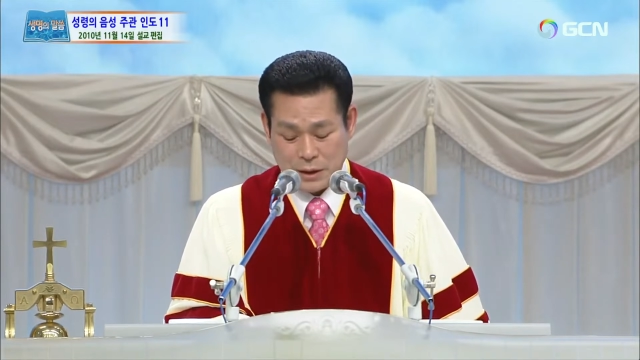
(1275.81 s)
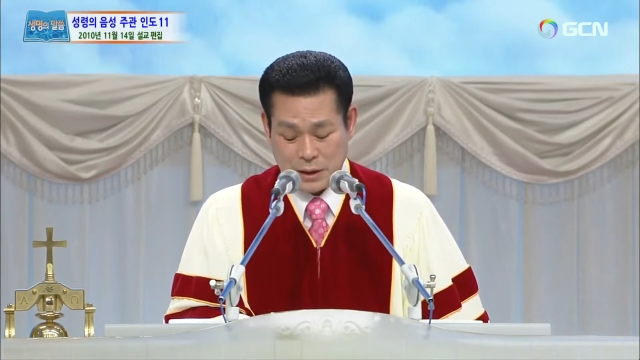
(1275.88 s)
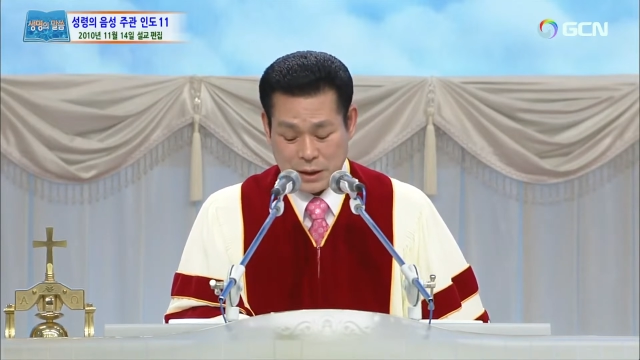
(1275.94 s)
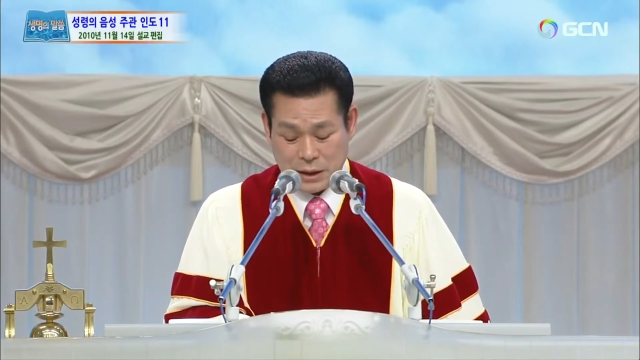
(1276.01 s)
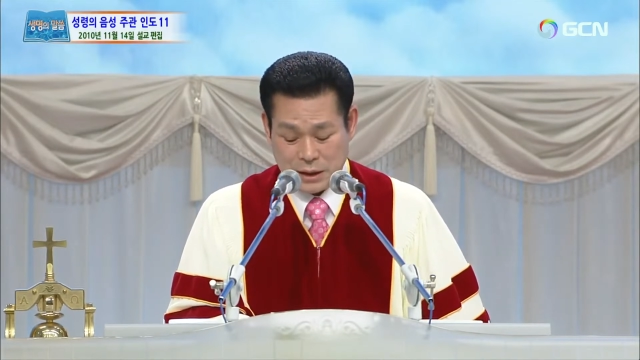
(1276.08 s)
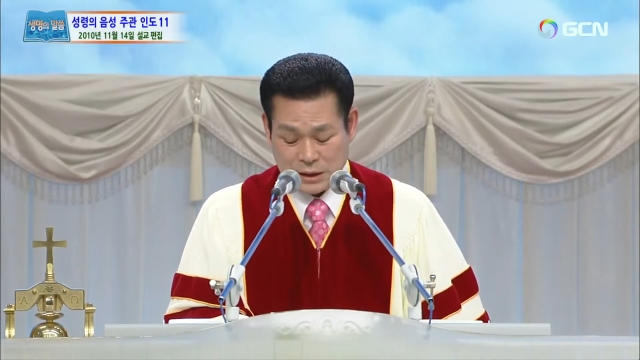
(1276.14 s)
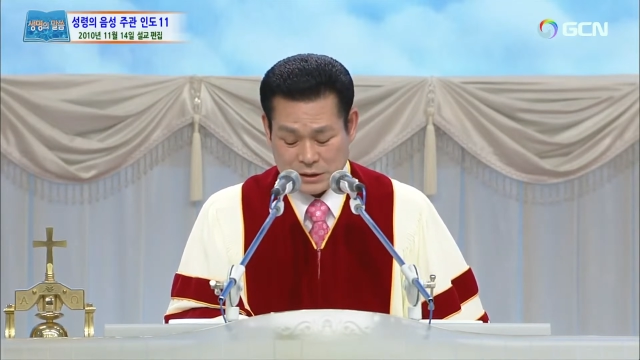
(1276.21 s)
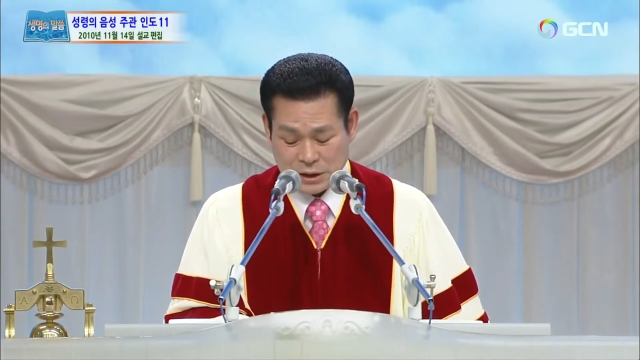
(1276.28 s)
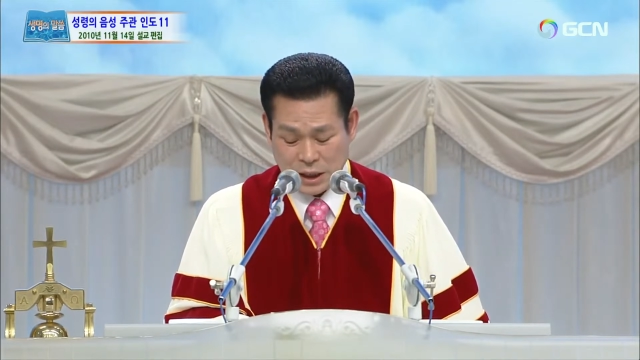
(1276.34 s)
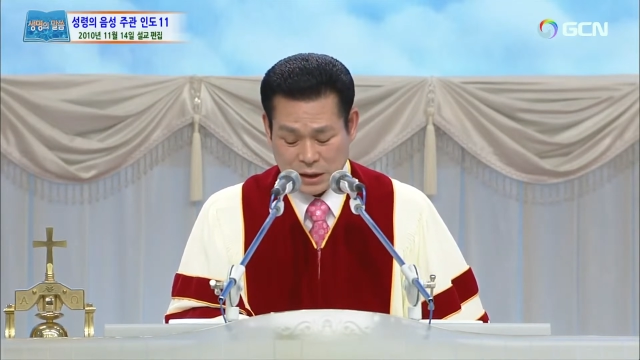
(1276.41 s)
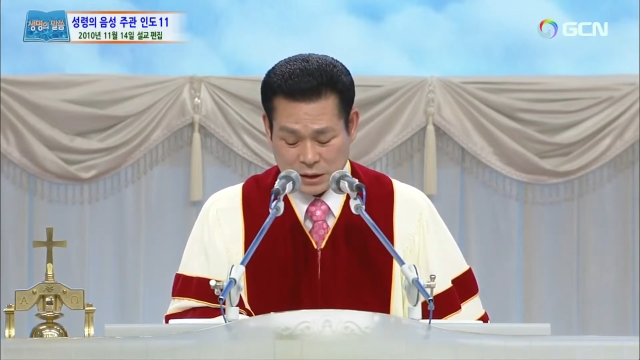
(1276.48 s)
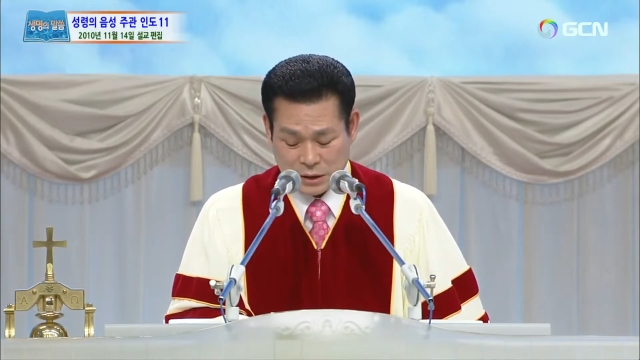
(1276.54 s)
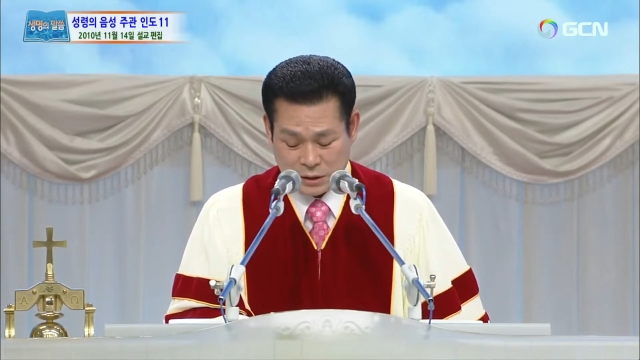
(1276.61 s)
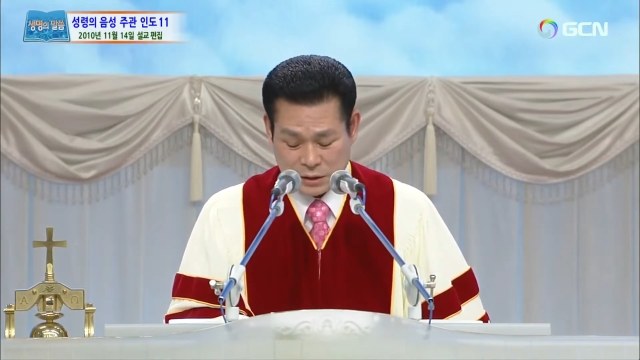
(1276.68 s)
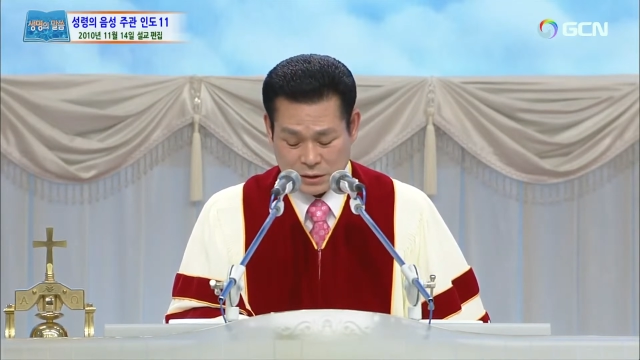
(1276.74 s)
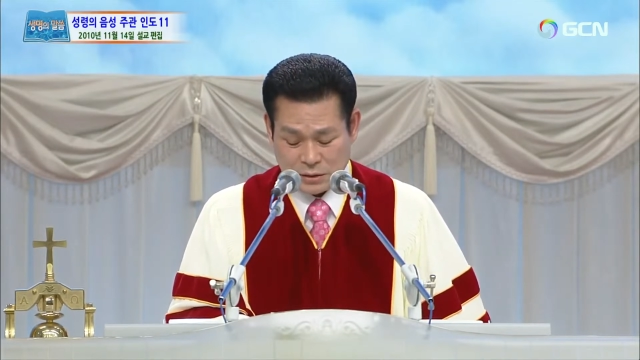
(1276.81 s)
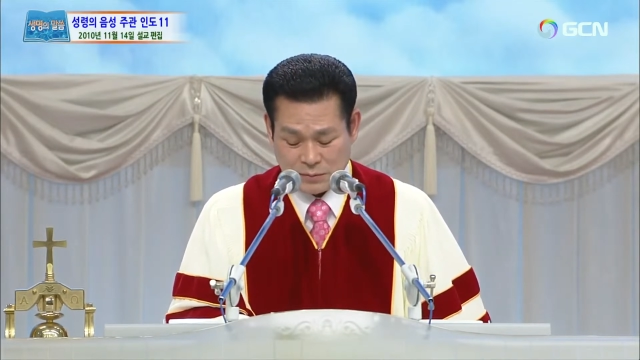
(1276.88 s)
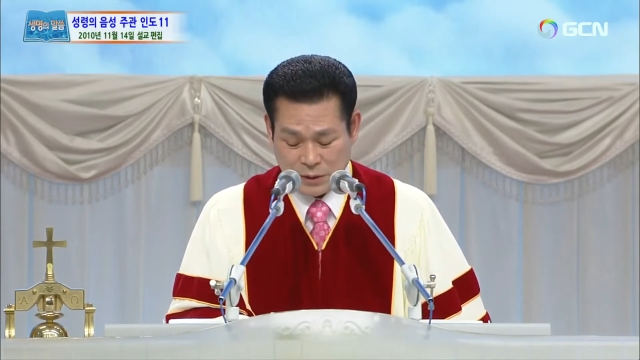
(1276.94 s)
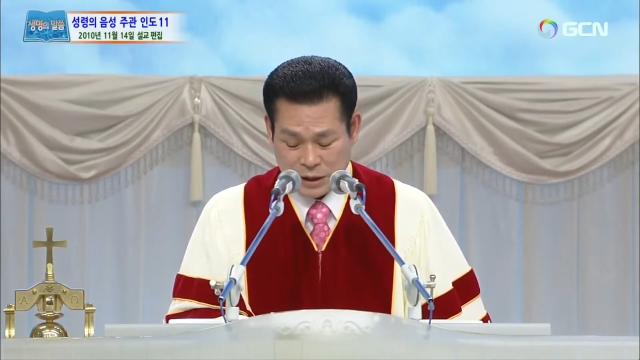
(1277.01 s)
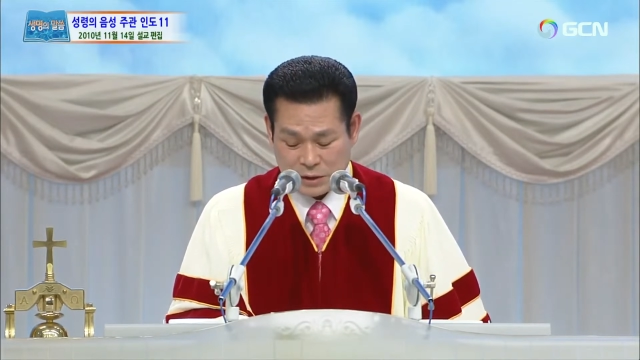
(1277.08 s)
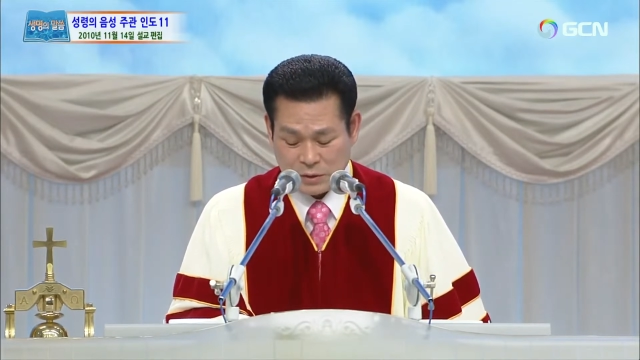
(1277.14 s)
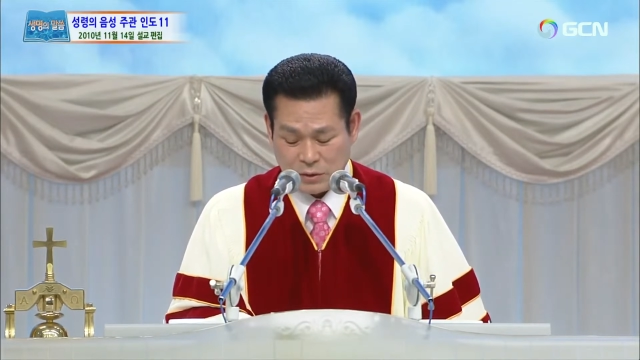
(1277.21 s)
今日
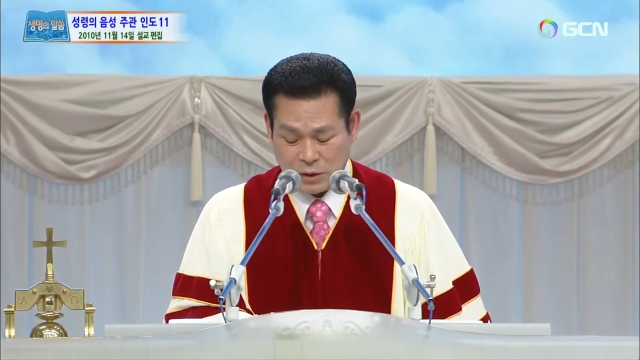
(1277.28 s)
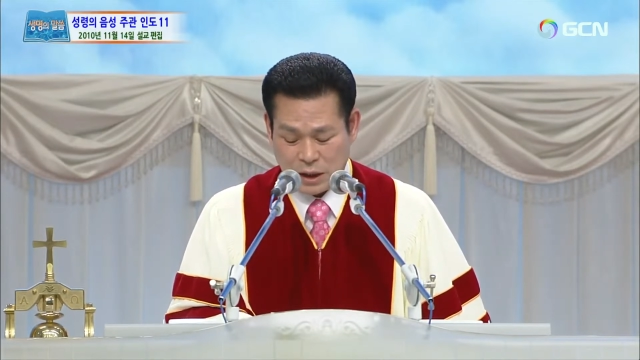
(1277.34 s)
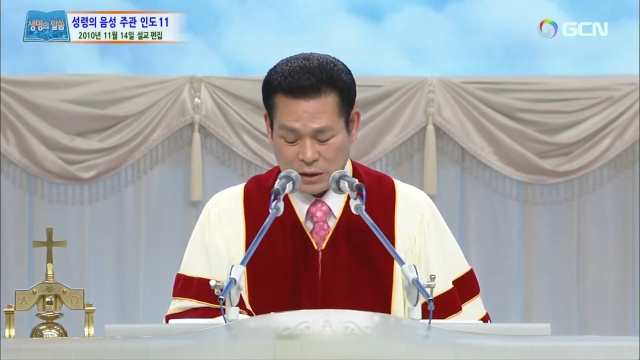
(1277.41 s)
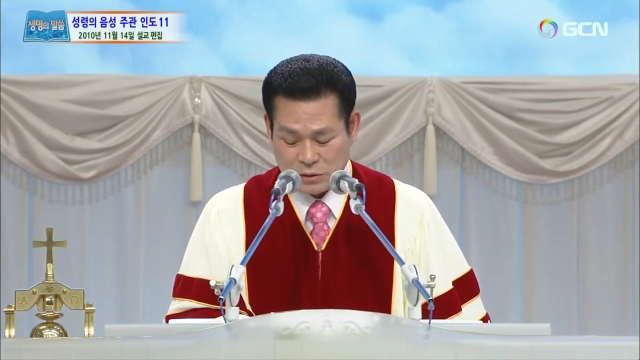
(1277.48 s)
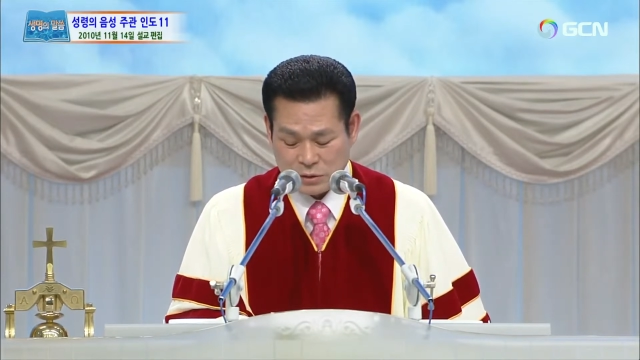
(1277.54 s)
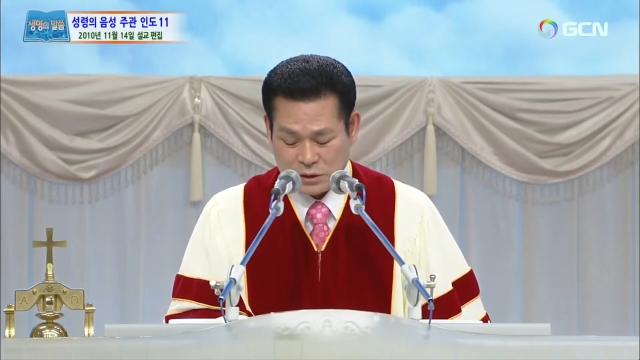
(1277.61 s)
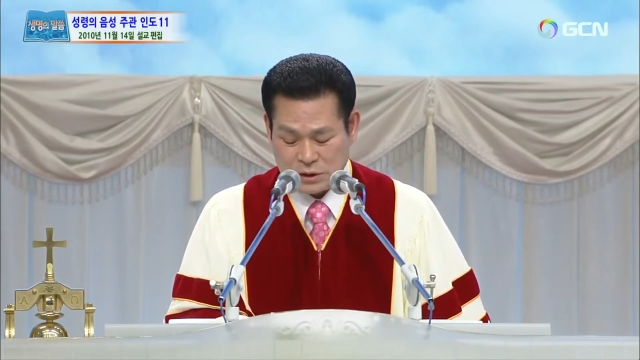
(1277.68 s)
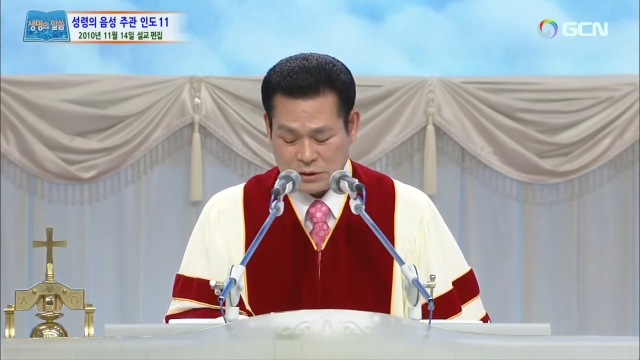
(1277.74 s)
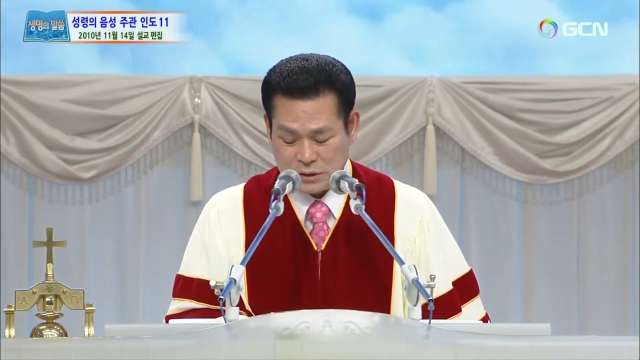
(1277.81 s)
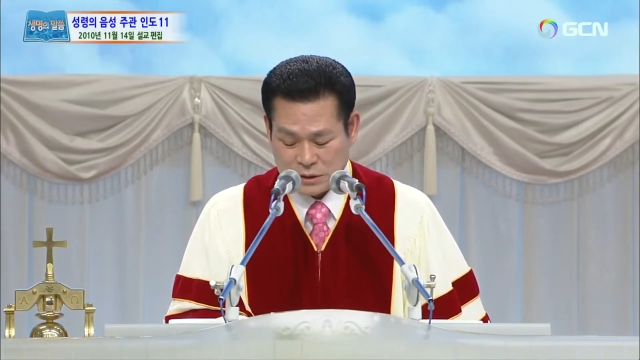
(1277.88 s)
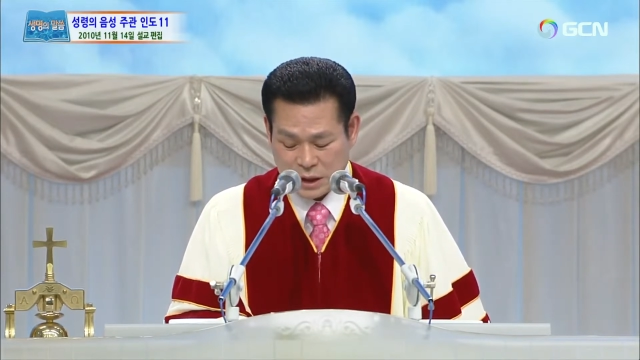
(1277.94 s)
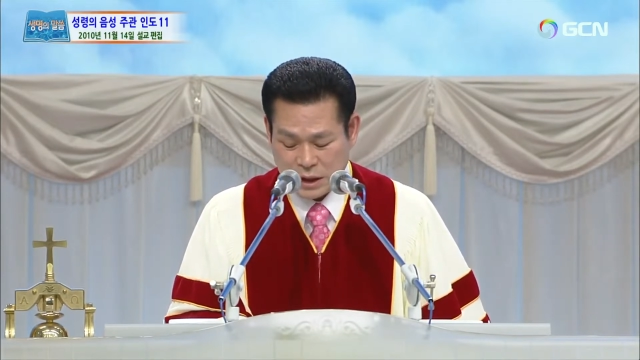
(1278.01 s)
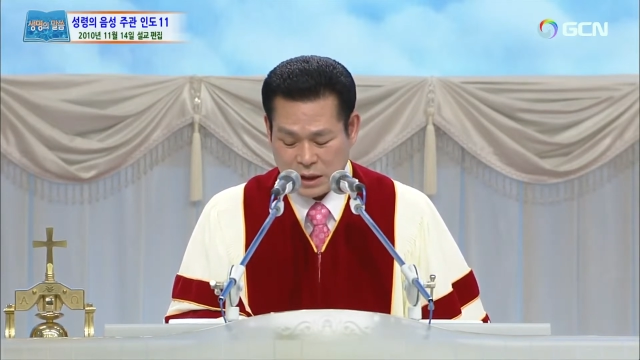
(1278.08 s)
はペテロが